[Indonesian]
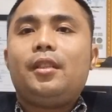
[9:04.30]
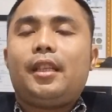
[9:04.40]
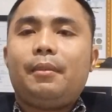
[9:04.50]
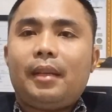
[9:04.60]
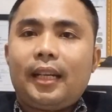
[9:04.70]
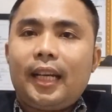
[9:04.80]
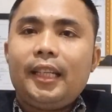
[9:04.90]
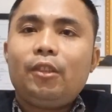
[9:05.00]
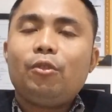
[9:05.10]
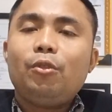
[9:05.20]
Jadi
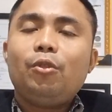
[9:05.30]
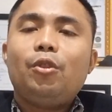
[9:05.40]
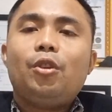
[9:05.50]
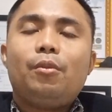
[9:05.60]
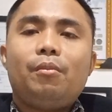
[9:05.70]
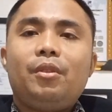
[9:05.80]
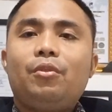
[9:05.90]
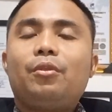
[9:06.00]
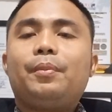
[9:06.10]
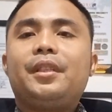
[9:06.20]
barangkali itu
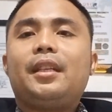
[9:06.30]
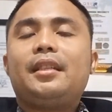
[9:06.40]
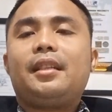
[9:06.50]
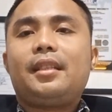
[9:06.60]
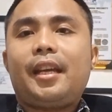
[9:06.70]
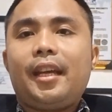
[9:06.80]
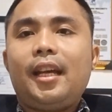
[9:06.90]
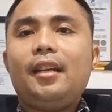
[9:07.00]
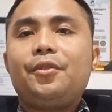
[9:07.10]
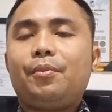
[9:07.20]
menurut penjelasan
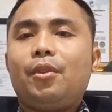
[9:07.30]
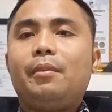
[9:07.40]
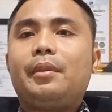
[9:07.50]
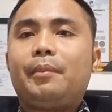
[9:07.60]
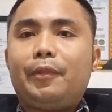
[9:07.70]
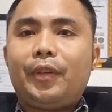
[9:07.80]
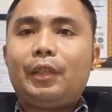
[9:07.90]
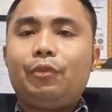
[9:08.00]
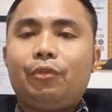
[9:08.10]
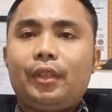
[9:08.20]
saya, semoga
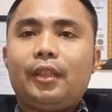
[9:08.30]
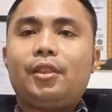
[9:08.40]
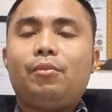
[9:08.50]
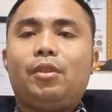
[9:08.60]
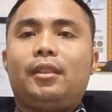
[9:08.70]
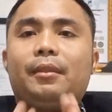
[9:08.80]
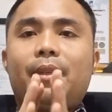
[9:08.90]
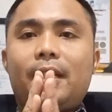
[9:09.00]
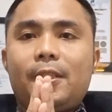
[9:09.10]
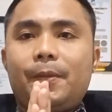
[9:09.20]
bermanfaat untuk kita semua.
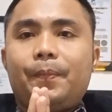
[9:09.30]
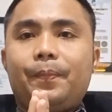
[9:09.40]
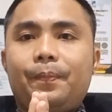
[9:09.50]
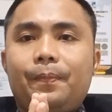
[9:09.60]
Terima kasih.